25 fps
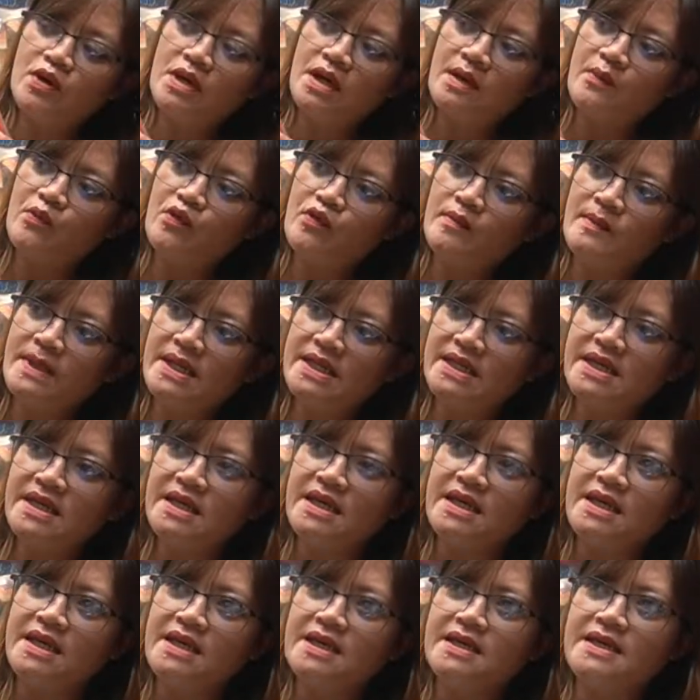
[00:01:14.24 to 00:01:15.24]
among
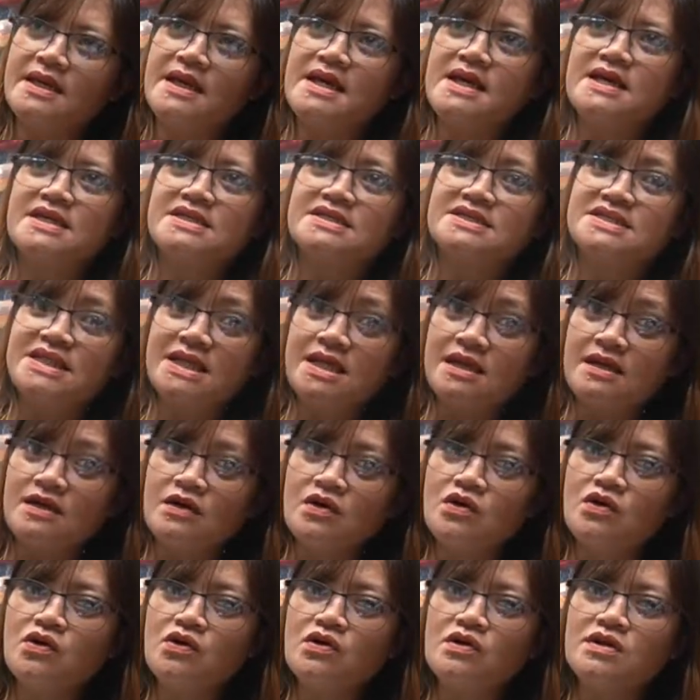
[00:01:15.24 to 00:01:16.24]
banig
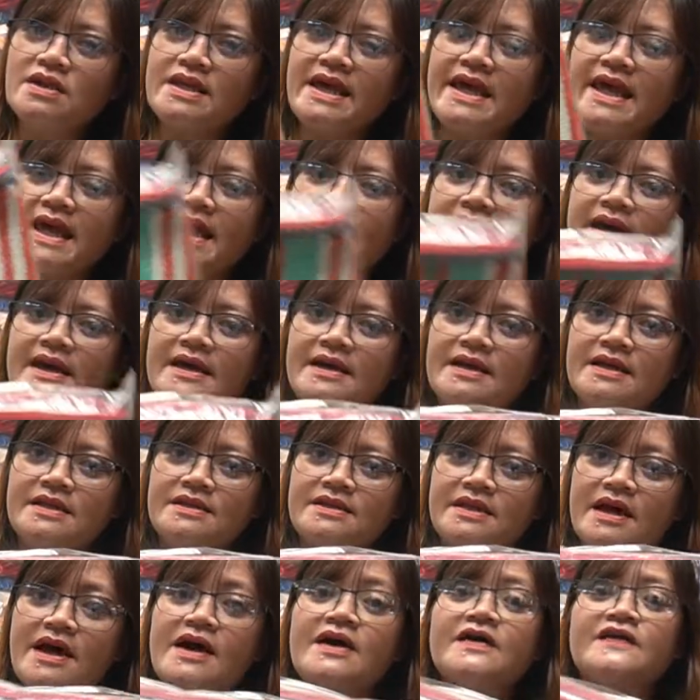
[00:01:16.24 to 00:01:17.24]
single and
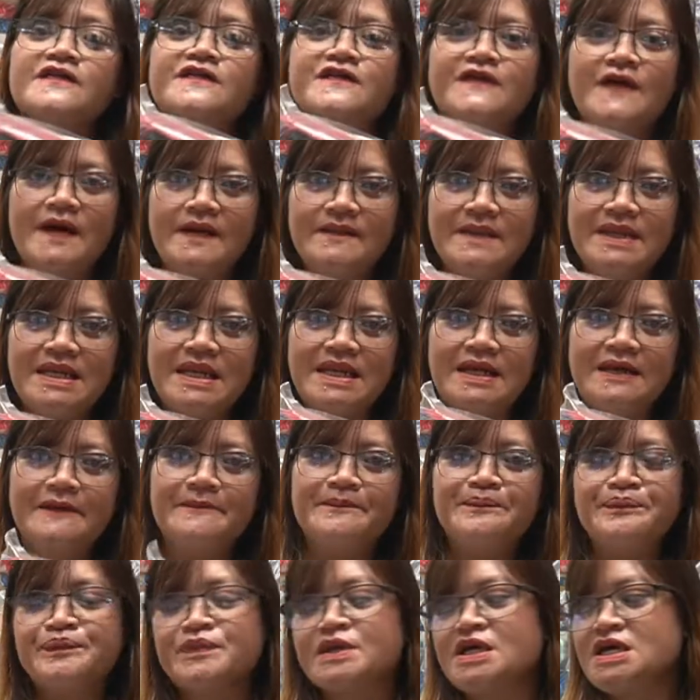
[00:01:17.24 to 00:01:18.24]
family
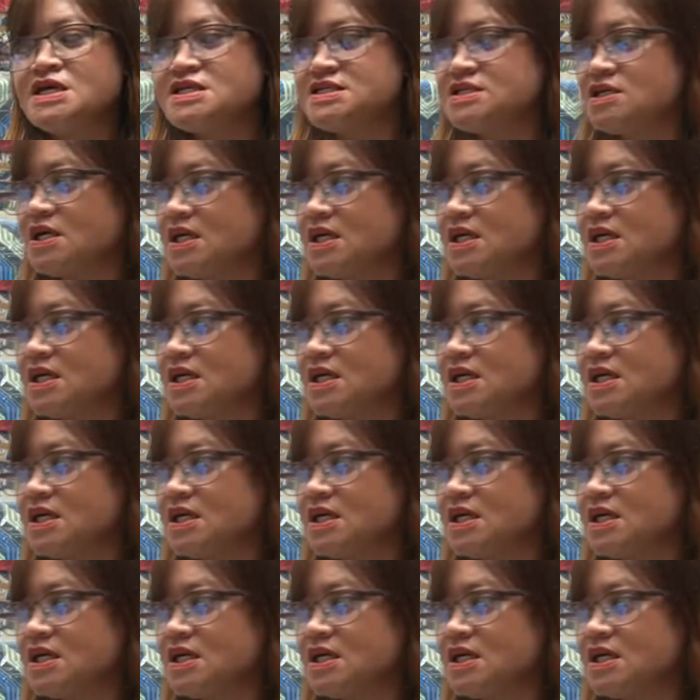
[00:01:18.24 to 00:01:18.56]
sa